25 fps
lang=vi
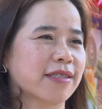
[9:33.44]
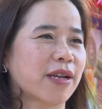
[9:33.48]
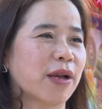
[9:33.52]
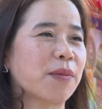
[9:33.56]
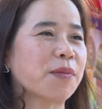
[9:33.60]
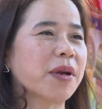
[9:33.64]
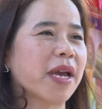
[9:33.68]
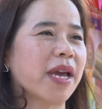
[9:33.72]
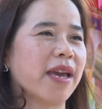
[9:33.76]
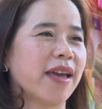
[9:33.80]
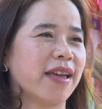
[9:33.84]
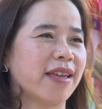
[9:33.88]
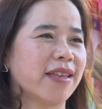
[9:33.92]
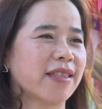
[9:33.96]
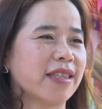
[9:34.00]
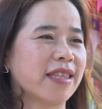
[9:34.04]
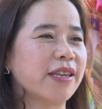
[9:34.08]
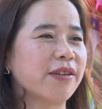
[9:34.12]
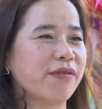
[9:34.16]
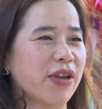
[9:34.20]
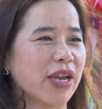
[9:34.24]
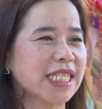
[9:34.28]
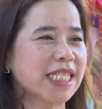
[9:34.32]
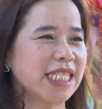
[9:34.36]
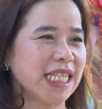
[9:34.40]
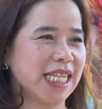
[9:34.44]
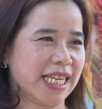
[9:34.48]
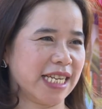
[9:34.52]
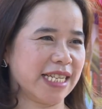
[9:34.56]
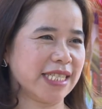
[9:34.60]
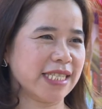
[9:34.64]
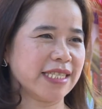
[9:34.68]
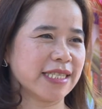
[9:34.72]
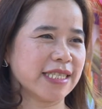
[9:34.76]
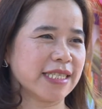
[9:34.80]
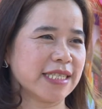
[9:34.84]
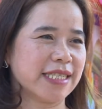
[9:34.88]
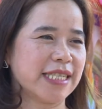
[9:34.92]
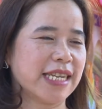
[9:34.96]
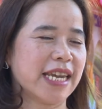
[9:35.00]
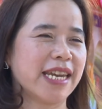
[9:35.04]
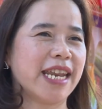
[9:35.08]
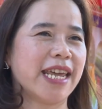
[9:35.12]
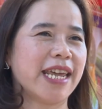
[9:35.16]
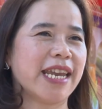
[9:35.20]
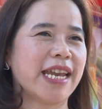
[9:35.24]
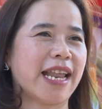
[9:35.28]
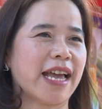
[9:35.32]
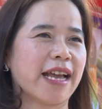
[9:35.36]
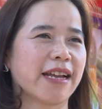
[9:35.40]
công nghệ thì phát triển cho
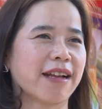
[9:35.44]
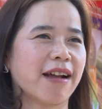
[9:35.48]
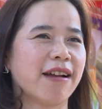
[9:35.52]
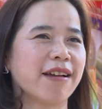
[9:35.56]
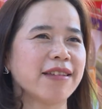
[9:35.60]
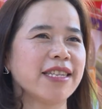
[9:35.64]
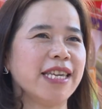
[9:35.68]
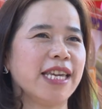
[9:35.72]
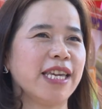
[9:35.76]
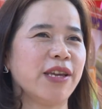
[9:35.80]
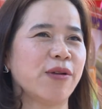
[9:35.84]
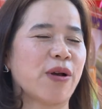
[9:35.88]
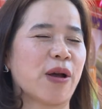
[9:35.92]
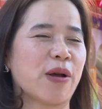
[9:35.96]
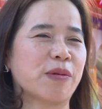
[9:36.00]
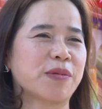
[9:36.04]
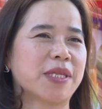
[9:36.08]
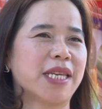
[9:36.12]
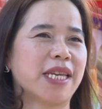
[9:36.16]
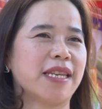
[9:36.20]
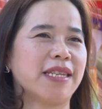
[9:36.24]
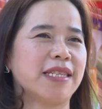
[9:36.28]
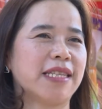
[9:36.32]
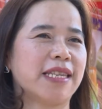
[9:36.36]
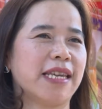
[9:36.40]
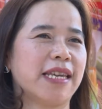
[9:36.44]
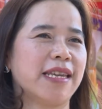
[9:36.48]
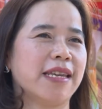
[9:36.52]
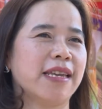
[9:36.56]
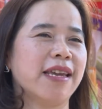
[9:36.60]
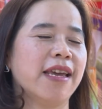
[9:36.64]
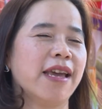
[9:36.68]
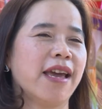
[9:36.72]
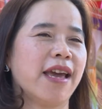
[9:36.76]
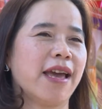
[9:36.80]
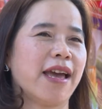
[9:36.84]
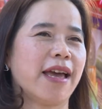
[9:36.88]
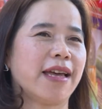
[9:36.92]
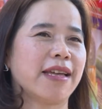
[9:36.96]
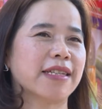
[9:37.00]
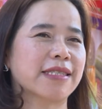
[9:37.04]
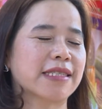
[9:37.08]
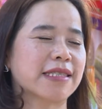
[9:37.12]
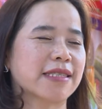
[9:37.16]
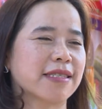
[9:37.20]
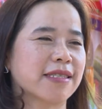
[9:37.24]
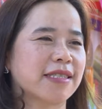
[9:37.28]
nên là có nhiều học sinh thì à,